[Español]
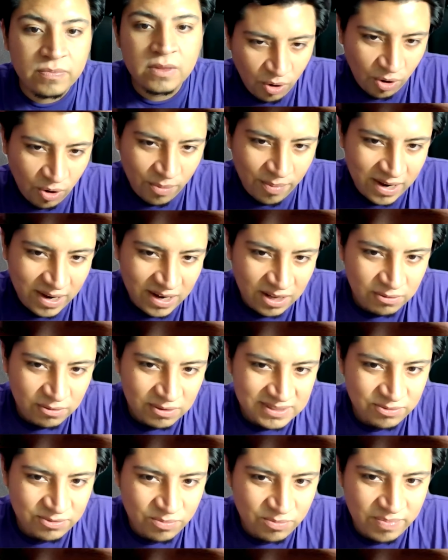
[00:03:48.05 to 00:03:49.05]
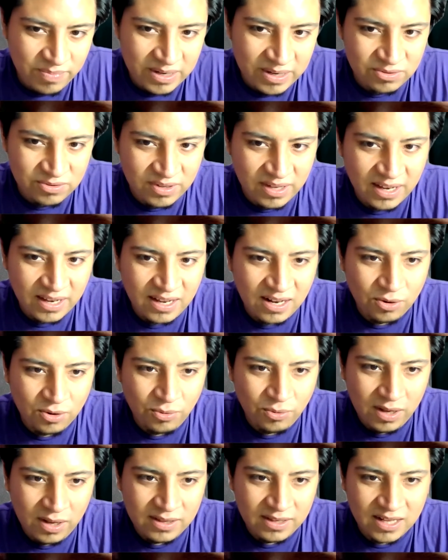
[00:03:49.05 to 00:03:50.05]
Ojo, Vela no es un personaje al
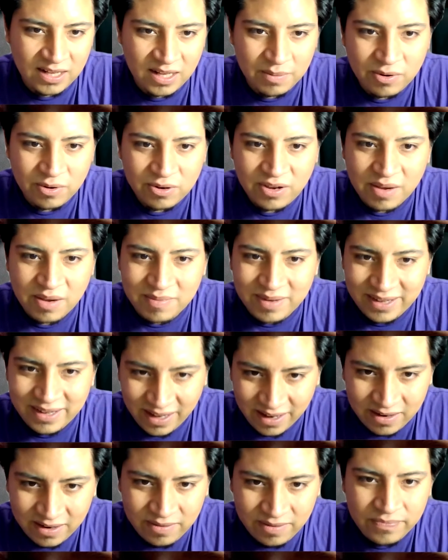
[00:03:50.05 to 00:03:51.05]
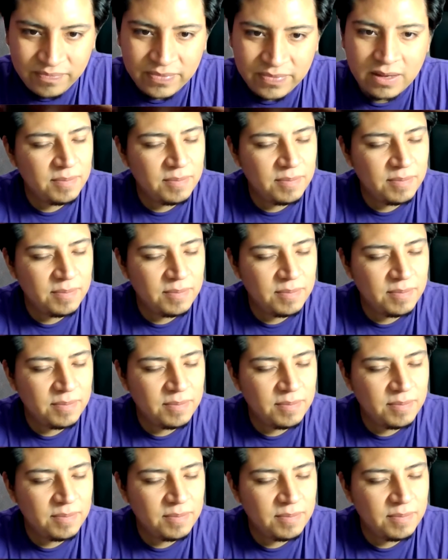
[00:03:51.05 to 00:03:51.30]
cual tenemos que imitar.